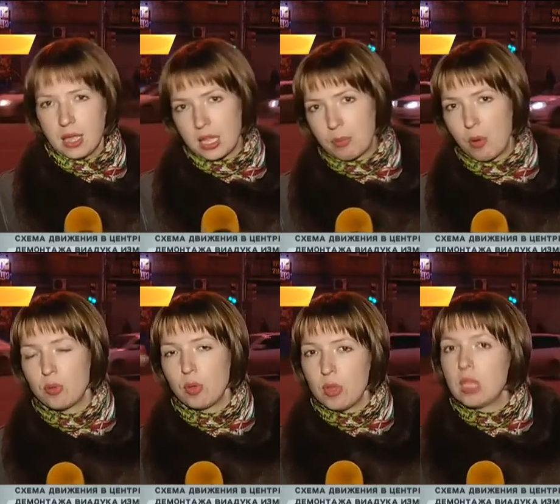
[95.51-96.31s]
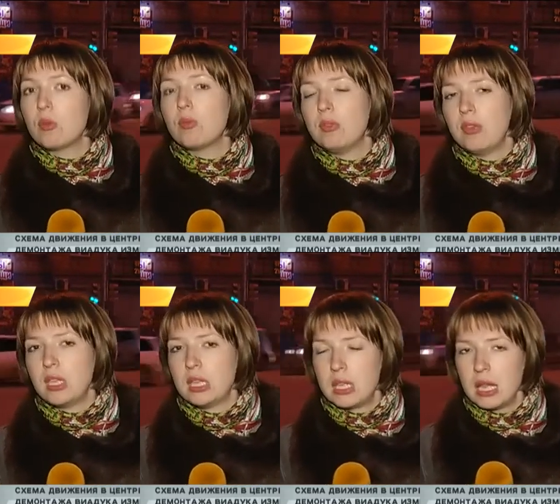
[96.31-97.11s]
я напомню, минимум
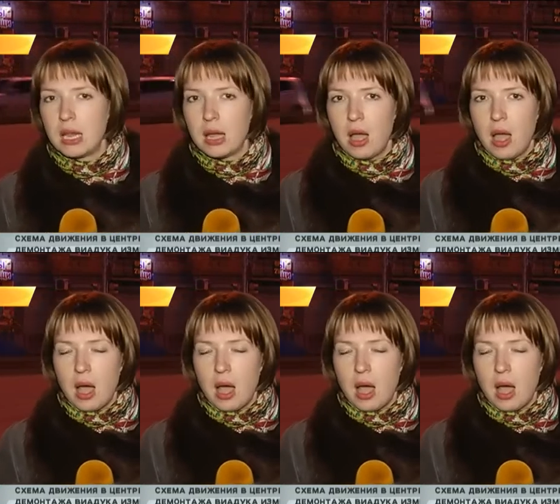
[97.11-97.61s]
две недели,